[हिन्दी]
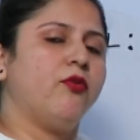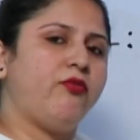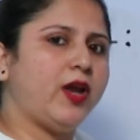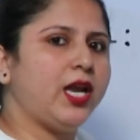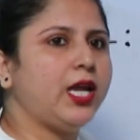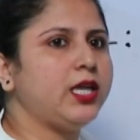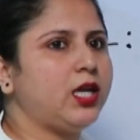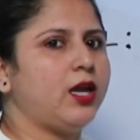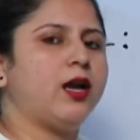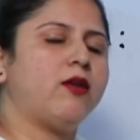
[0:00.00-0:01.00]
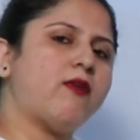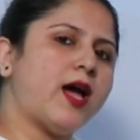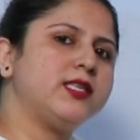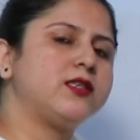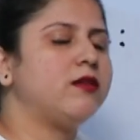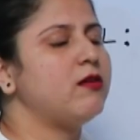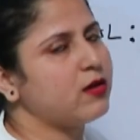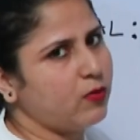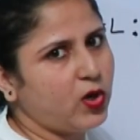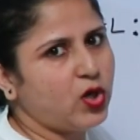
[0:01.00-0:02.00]
विलिंग की एडवाइस की
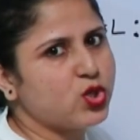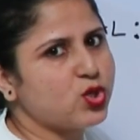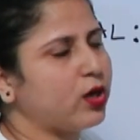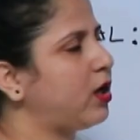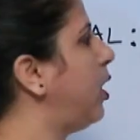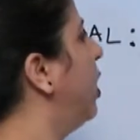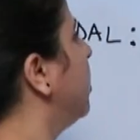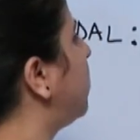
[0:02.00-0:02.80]
डिटर्मिनेशन की